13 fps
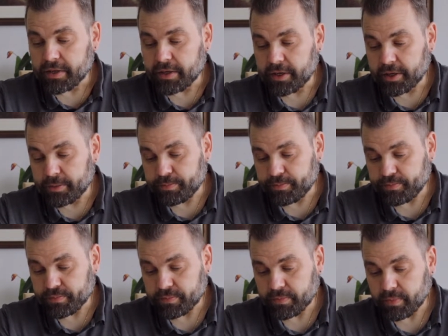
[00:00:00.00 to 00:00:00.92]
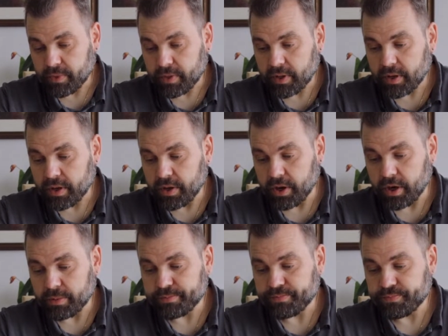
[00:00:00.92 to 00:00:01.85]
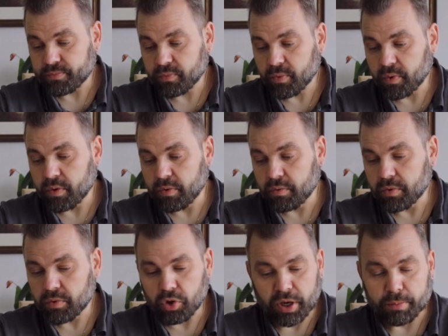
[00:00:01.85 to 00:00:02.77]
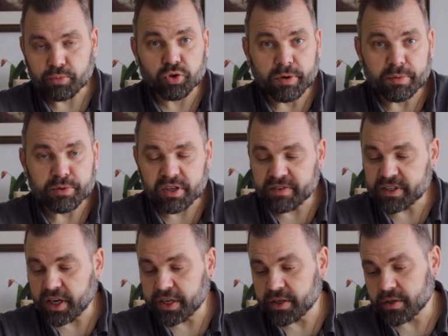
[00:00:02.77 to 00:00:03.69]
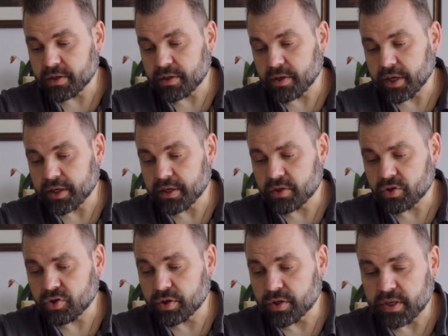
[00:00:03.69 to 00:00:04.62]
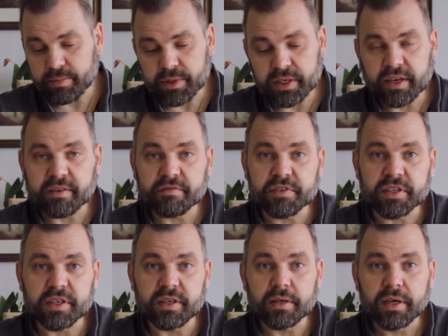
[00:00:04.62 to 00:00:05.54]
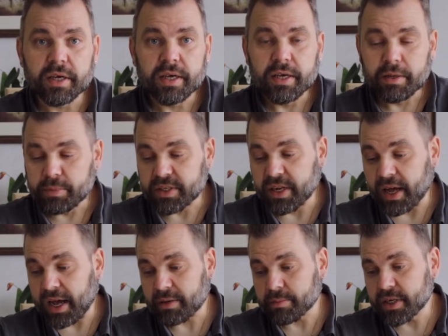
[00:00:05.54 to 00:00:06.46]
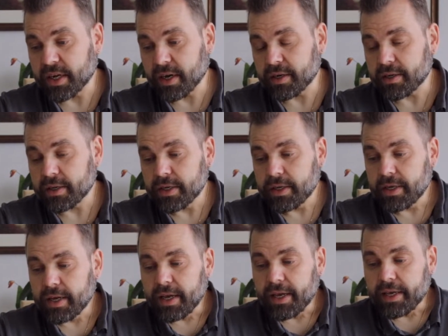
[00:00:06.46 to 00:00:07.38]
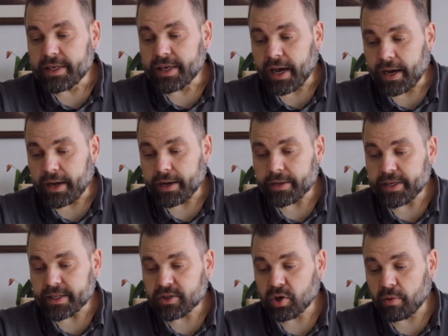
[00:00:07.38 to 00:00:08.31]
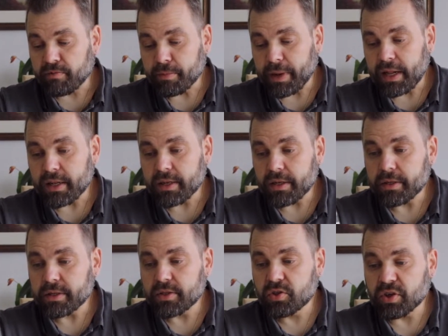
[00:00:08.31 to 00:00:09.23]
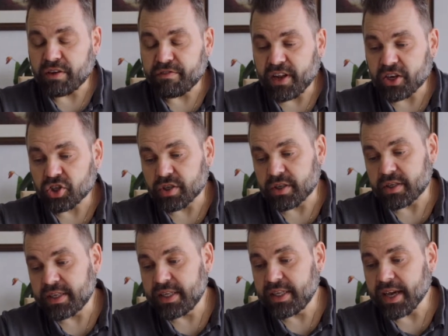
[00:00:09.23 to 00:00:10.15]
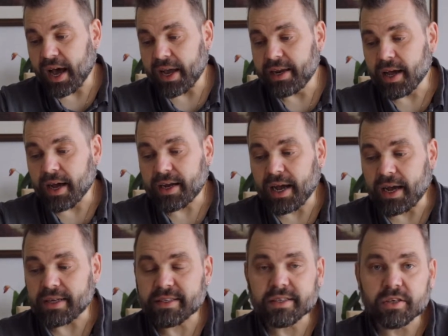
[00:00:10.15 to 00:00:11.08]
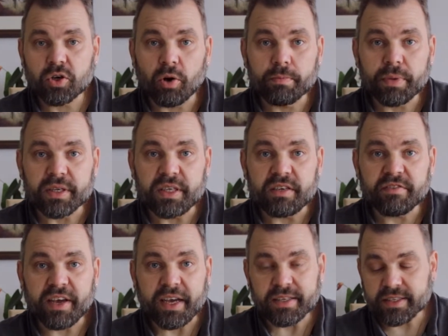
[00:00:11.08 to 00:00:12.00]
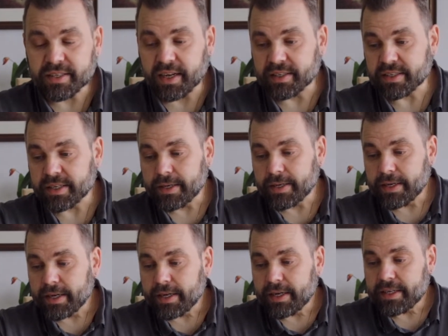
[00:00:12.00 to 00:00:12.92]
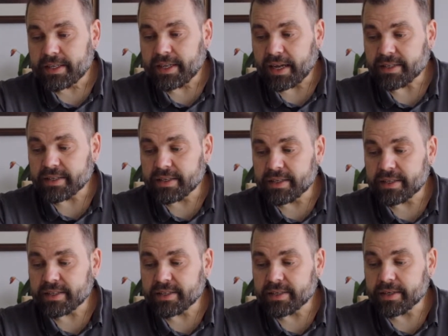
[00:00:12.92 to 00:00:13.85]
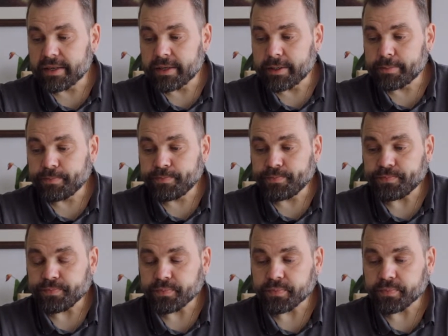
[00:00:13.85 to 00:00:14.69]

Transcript: Ähm, ja, ich habe schon mal ein bisschen was reinge, reingeschüttet, damit der Whisky ein bisschen atmen kann. Ja, jetzt kommen wir mal zu der Flasche. Die Isla Cars Company, wer ist das? Das ist, ähm,